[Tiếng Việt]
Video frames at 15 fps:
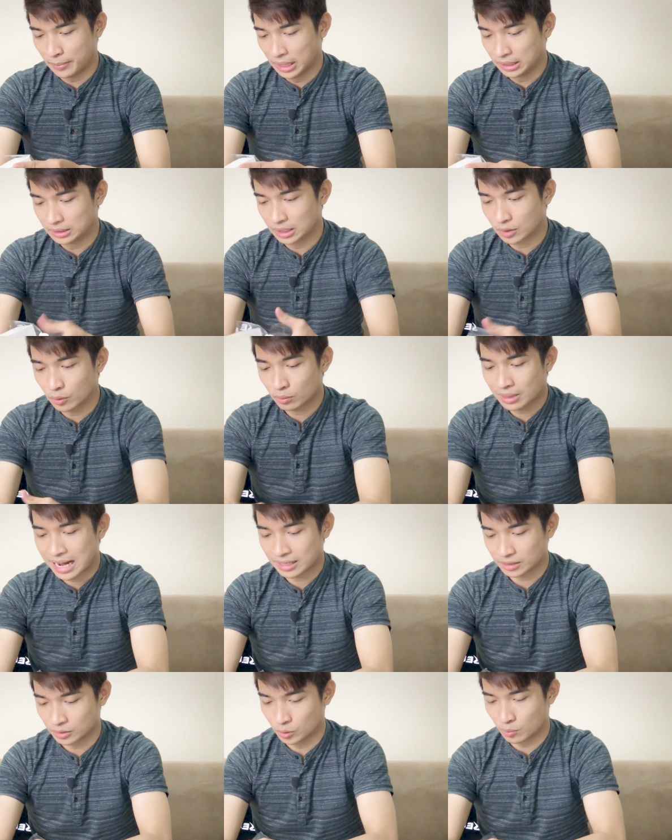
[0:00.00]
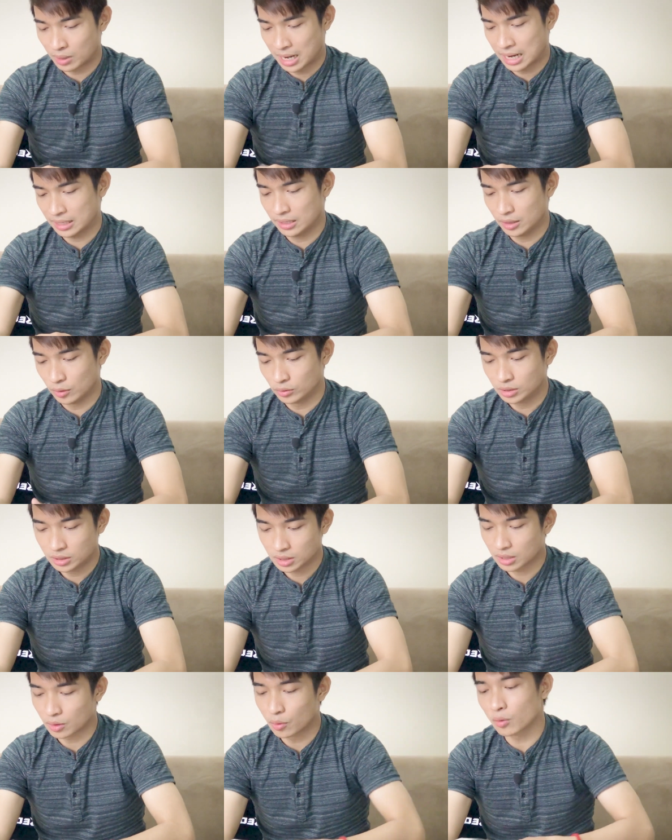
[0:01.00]
mình thì cũng đang sử dụng khá nhiều những
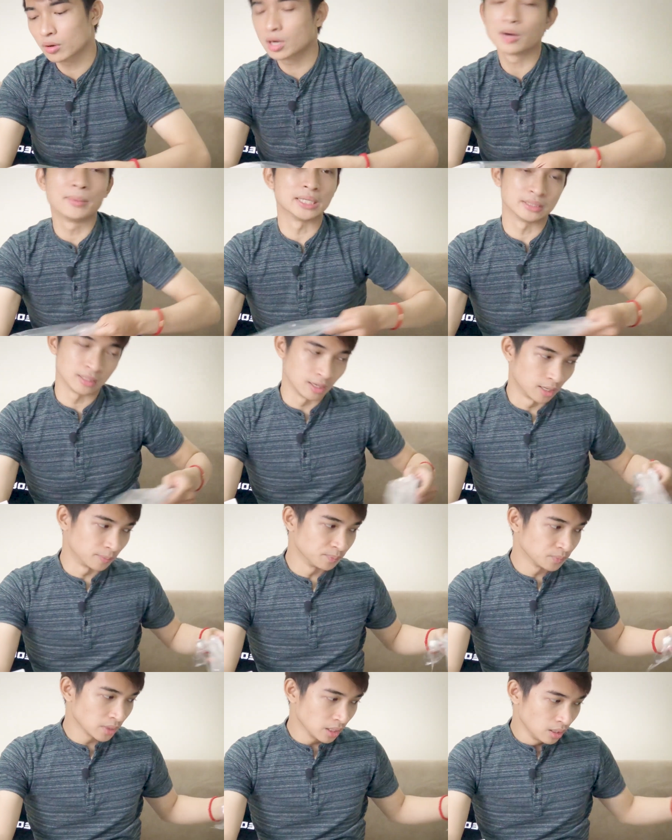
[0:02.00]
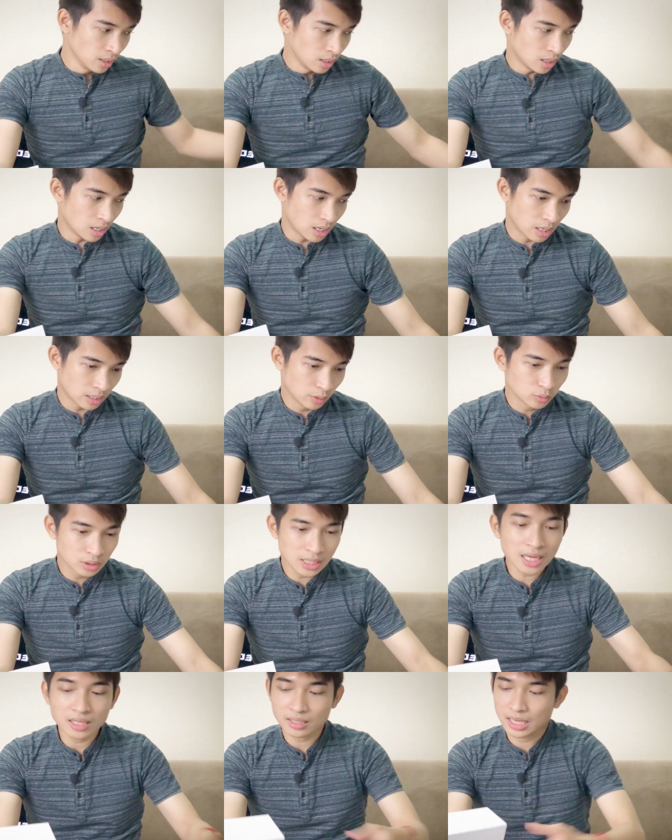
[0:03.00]
chiếc đồng hồ cơ bình thường. À, điều thứ
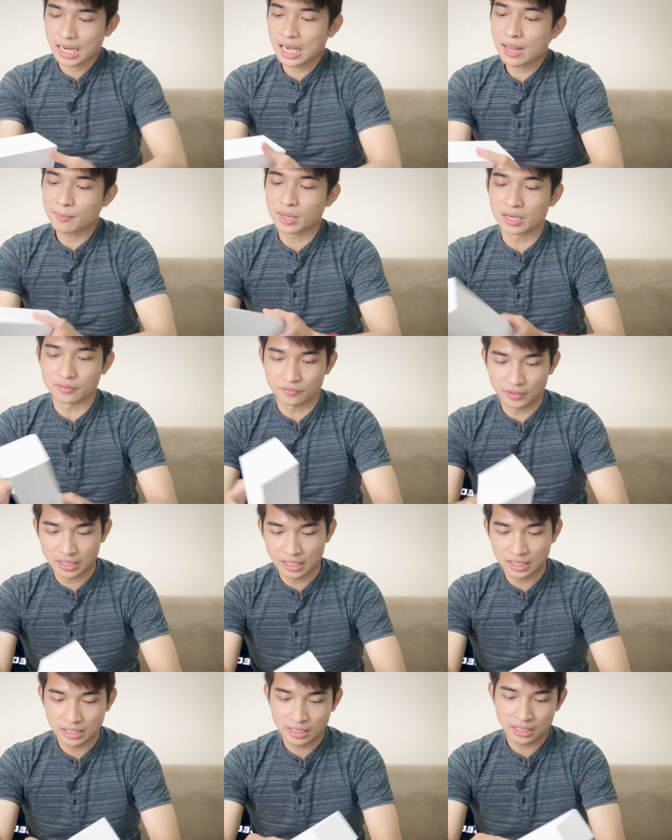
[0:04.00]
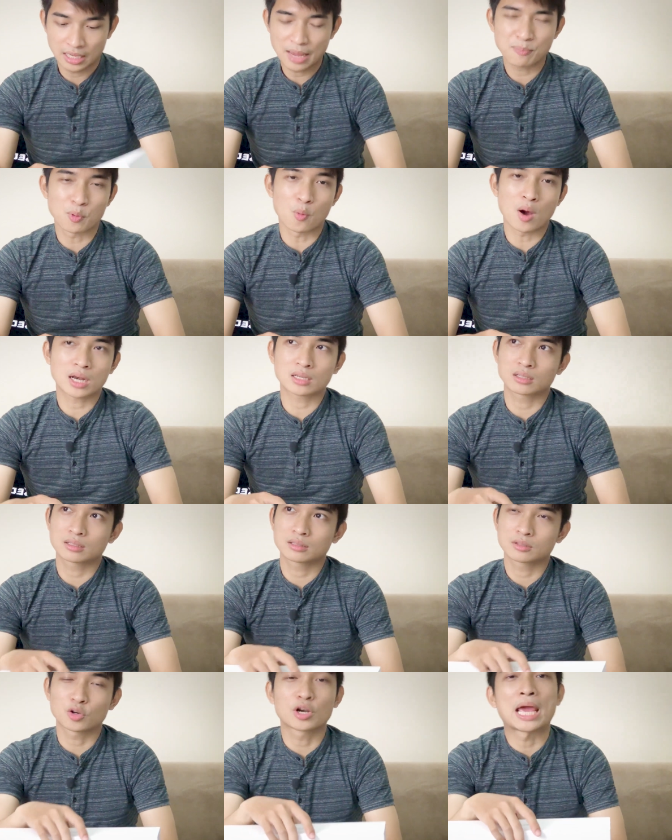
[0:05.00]
nhất đấy là bởi vì Apple Watch
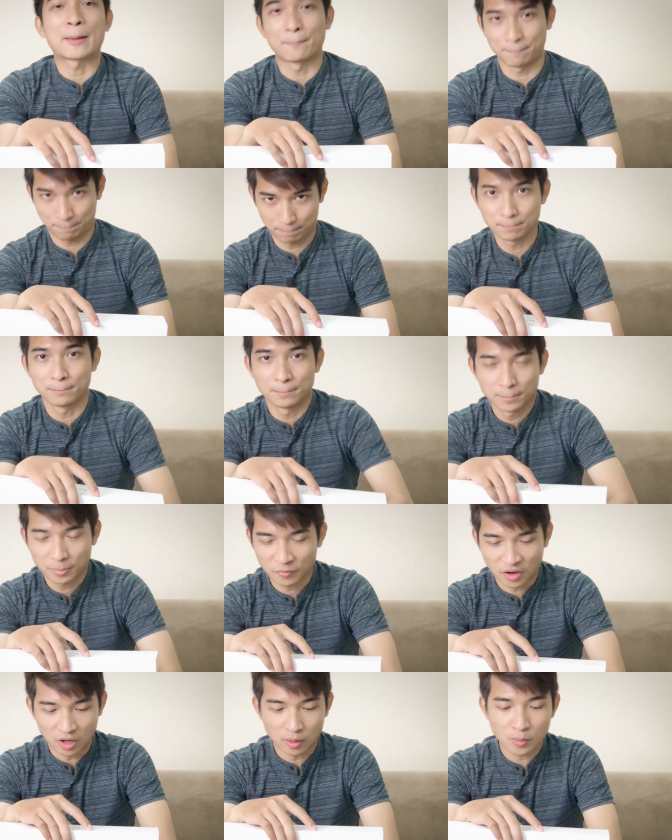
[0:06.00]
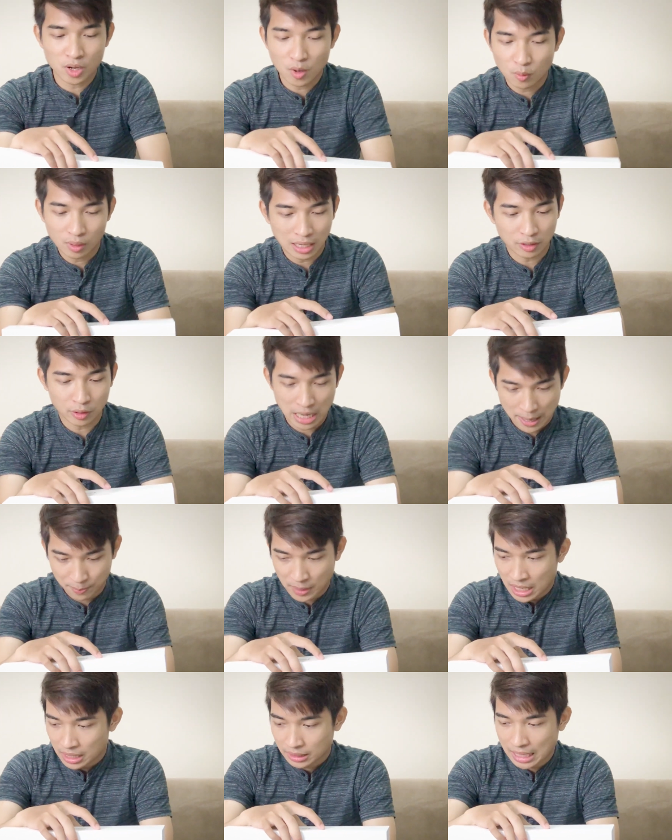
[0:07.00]
nó đẹp. Phải nói một câu là nó đẹp.
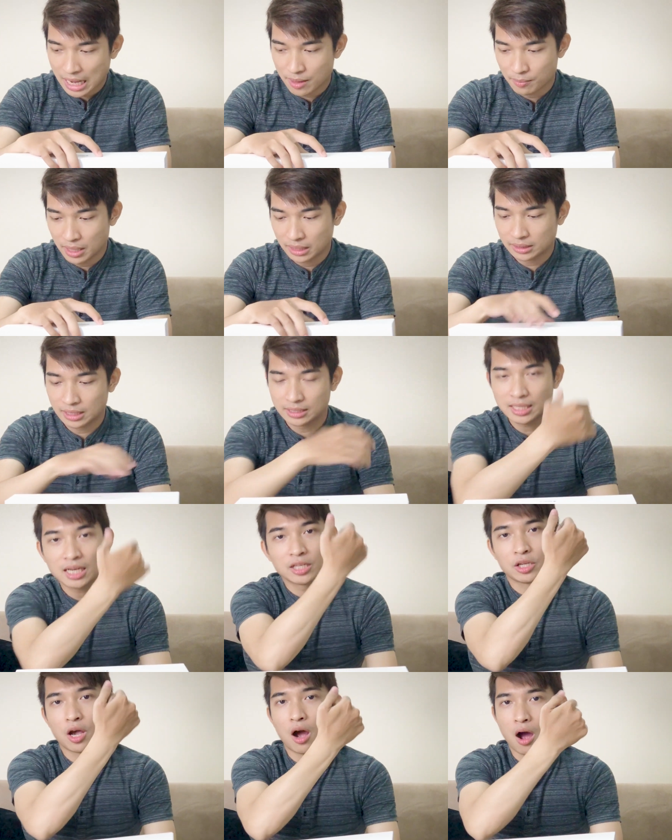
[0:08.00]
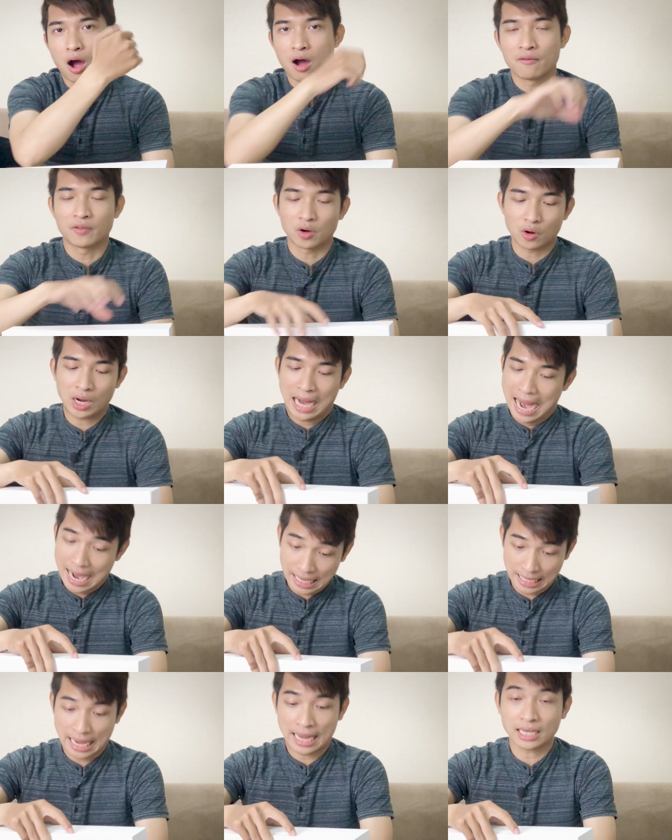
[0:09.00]
Tay mình thì rất là nhỏ và nó khá
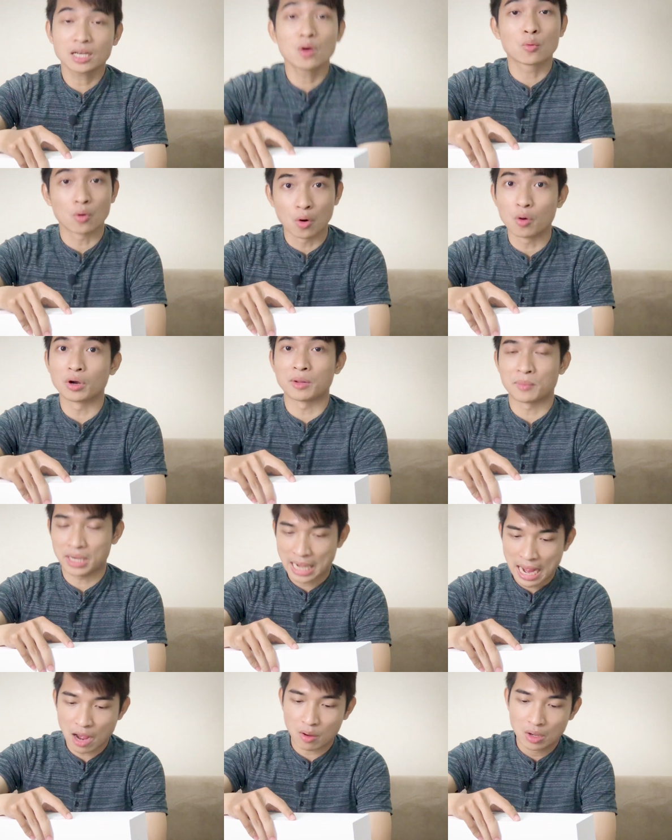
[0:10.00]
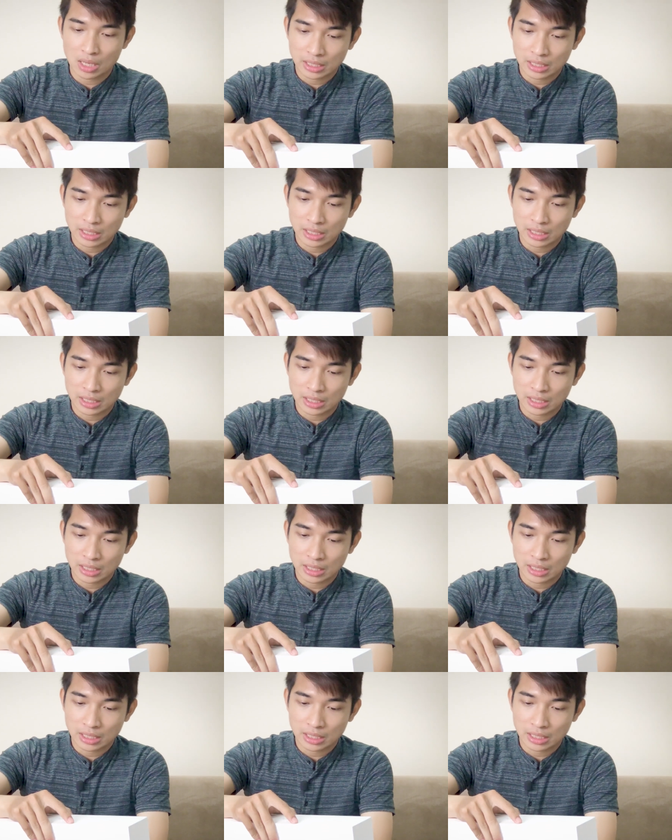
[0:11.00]
kén đồng hồ để mà đeo.